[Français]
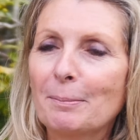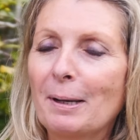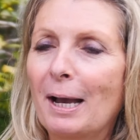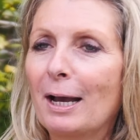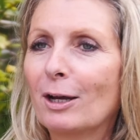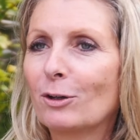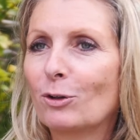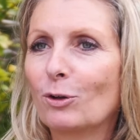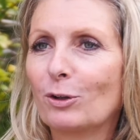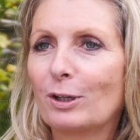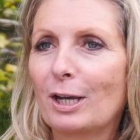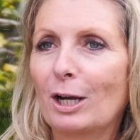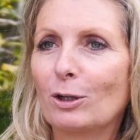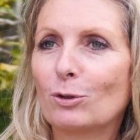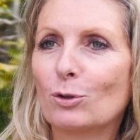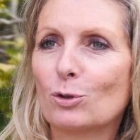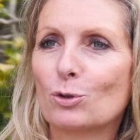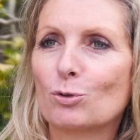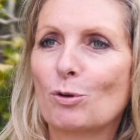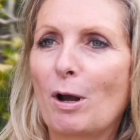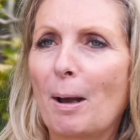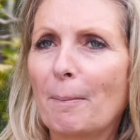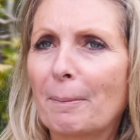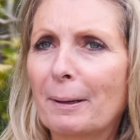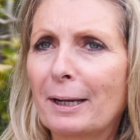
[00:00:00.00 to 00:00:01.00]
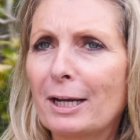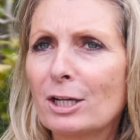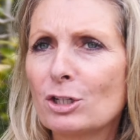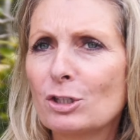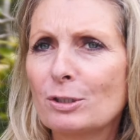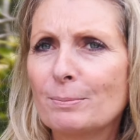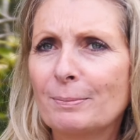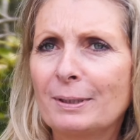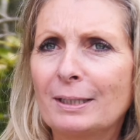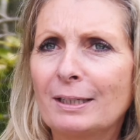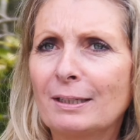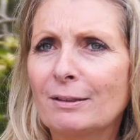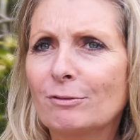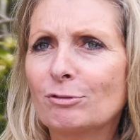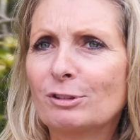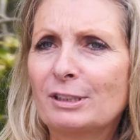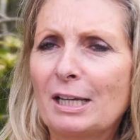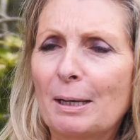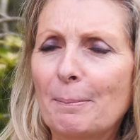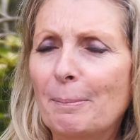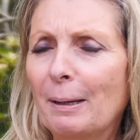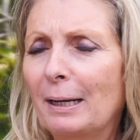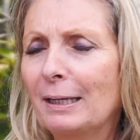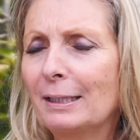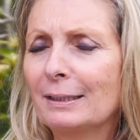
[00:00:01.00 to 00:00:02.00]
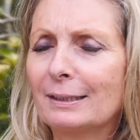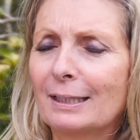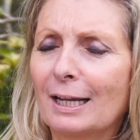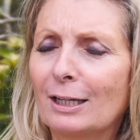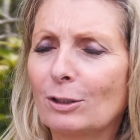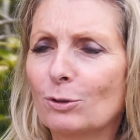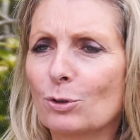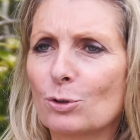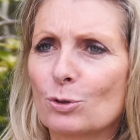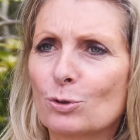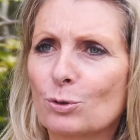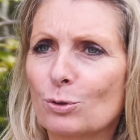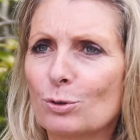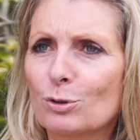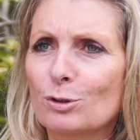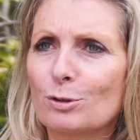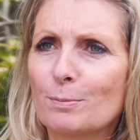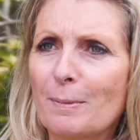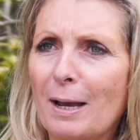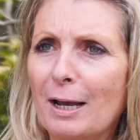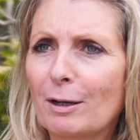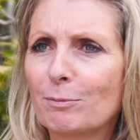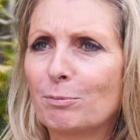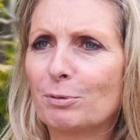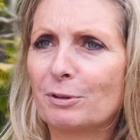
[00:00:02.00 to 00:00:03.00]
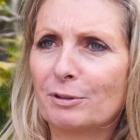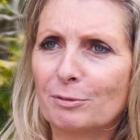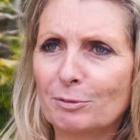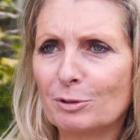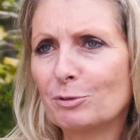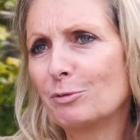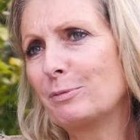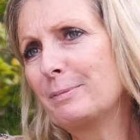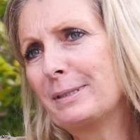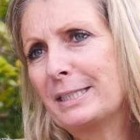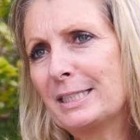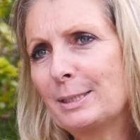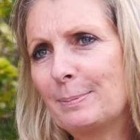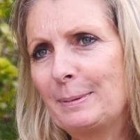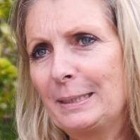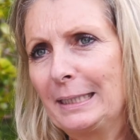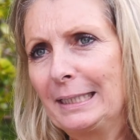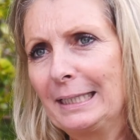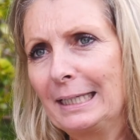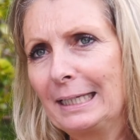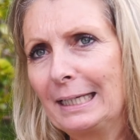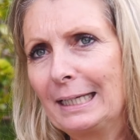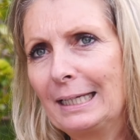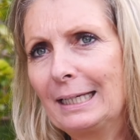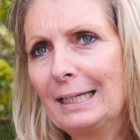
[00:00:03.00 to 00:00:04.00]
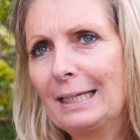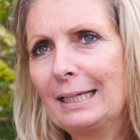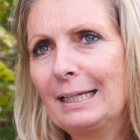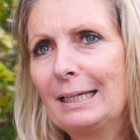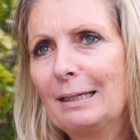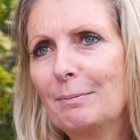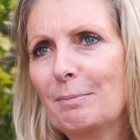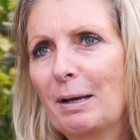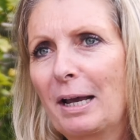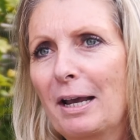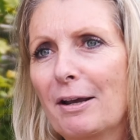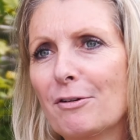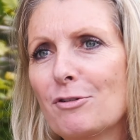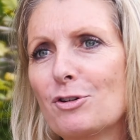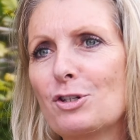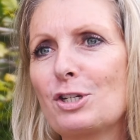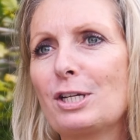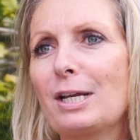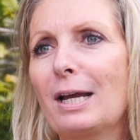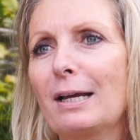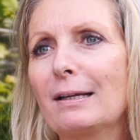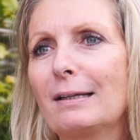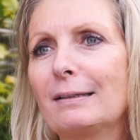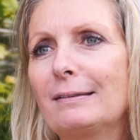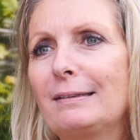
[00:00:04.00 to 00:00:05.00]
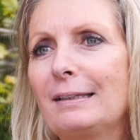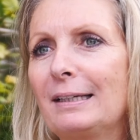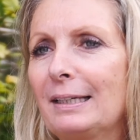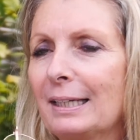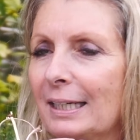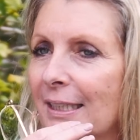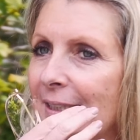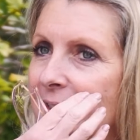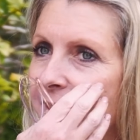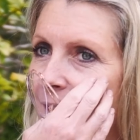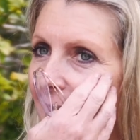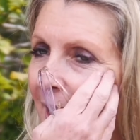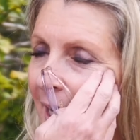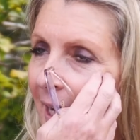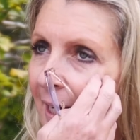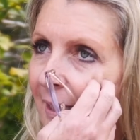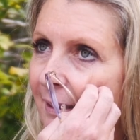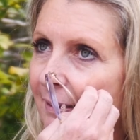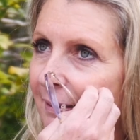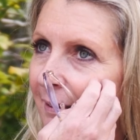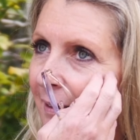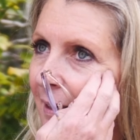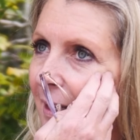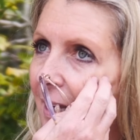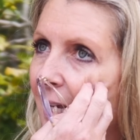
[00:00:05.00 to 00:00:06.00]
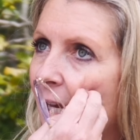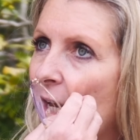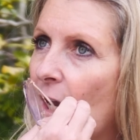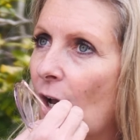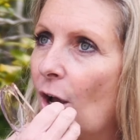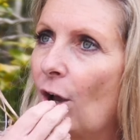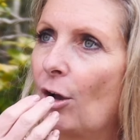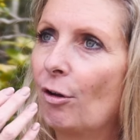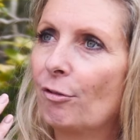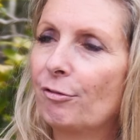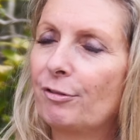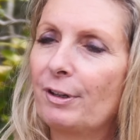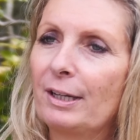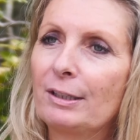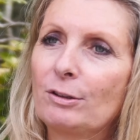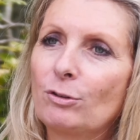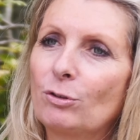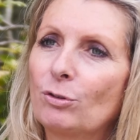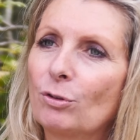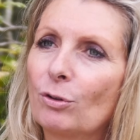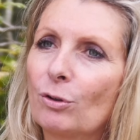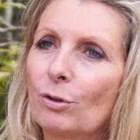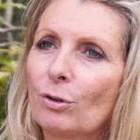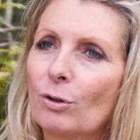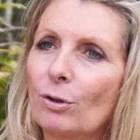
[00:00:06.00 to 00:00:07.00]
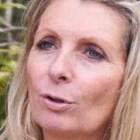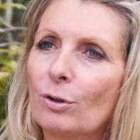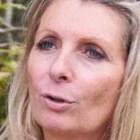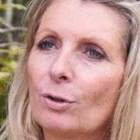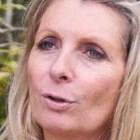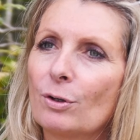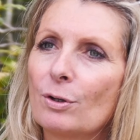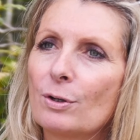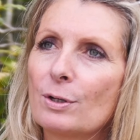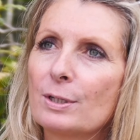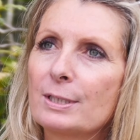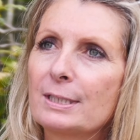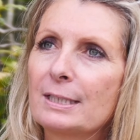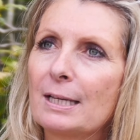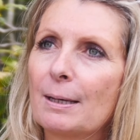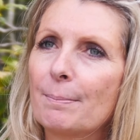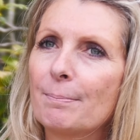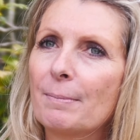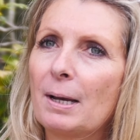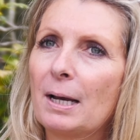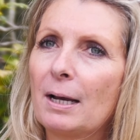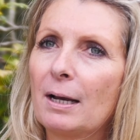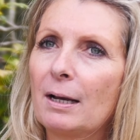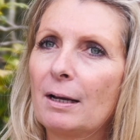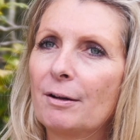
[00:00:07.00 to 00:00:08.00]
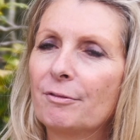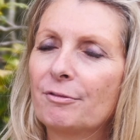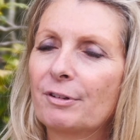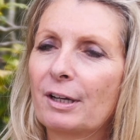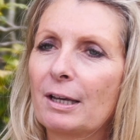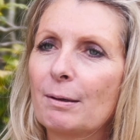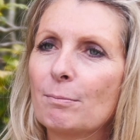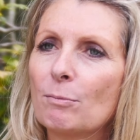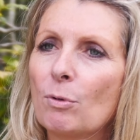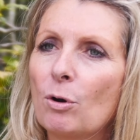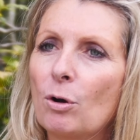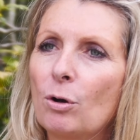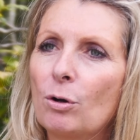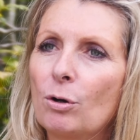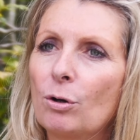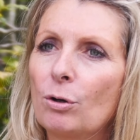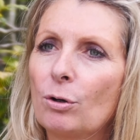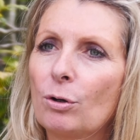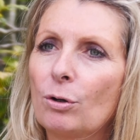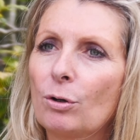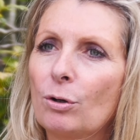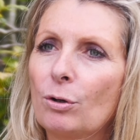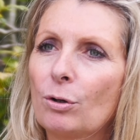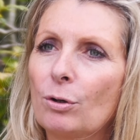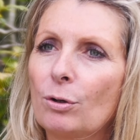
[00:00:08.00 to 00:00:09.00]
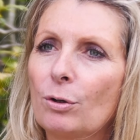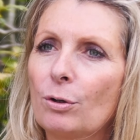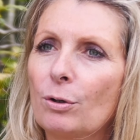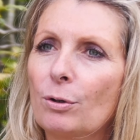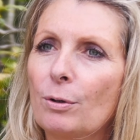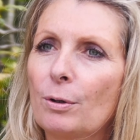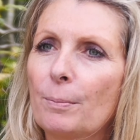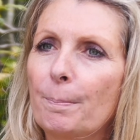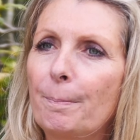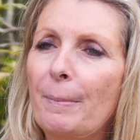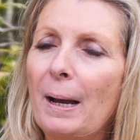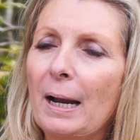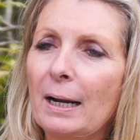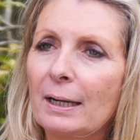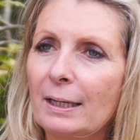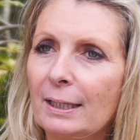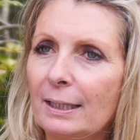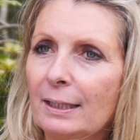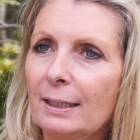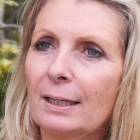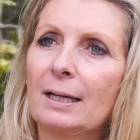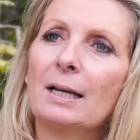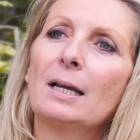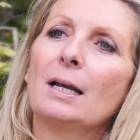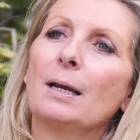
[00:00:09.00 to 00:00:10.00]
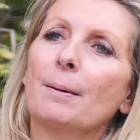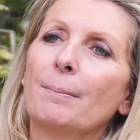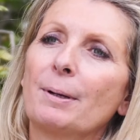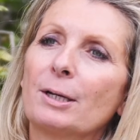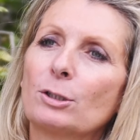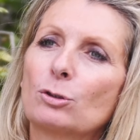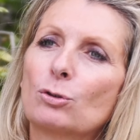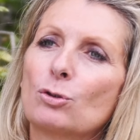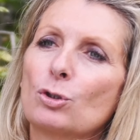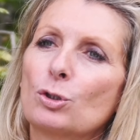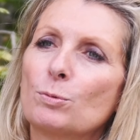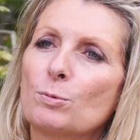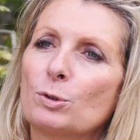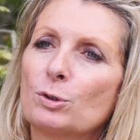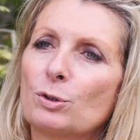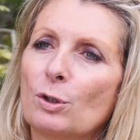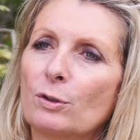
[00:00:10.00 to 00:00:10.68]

Marc quelques jours après. J'ai dit, mais vous avez parlé de quelque chose, Marc, pouvez-vous m'expliquer Et bref, j'ai intégré direct. En fait, euh, ça m'a vraiment euh, parlé parce que je me